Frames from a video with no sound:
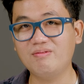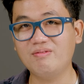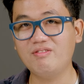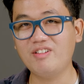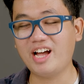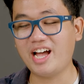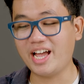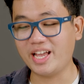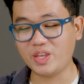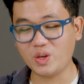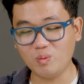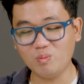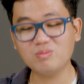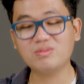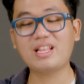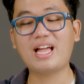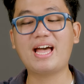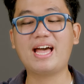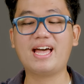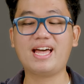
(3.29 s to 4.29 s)
và chúng
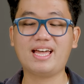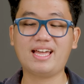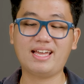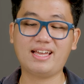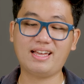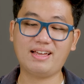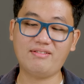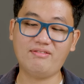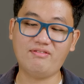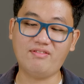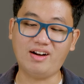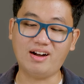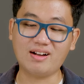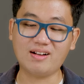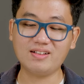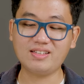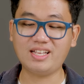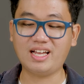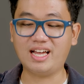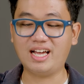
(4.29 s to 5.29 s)
ta vẫn
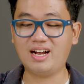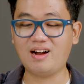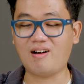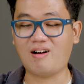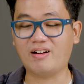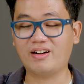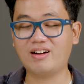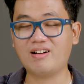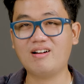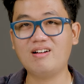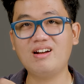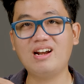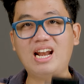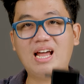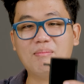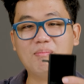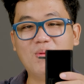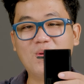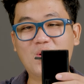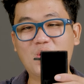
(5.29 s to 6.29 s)
có thể gọi nó
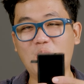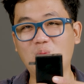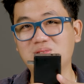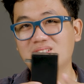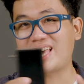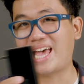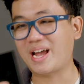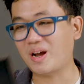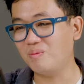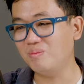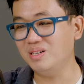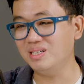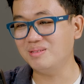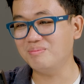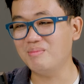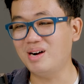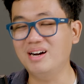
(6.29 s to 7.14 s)
là một cục sạc cũng được,